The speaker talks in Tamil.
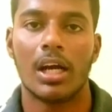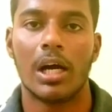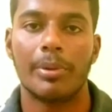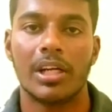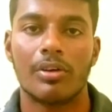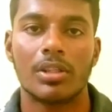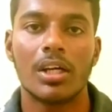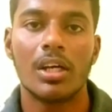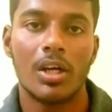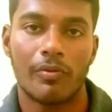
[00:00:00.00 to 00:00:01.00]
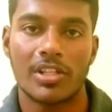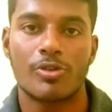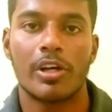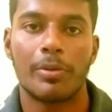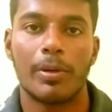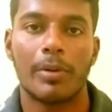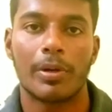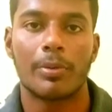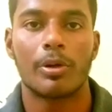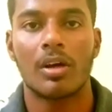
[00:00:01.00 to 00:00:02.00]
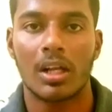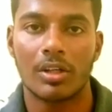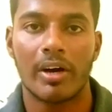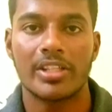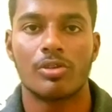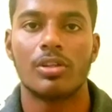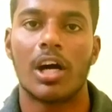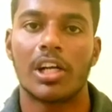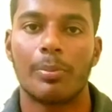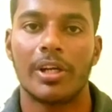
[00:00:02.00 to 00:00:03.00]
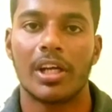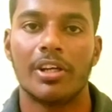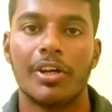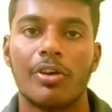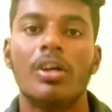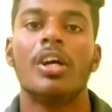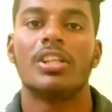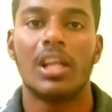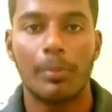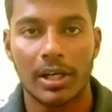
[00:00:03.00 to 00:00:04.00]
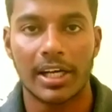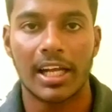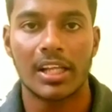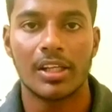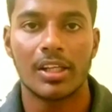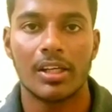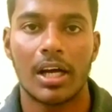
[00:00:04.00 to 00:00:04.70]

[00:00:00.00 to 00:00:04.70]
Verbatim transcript: அப்படின்னா வந்து ஃபர்ஸ்ட் வாட்டி ப்ளே பண்ண பிறகு அந்த வாய்ஸ் வந்து ஆட்டோமேட்டிக்காக நின்றும் திரும்ப ரெண்டாவது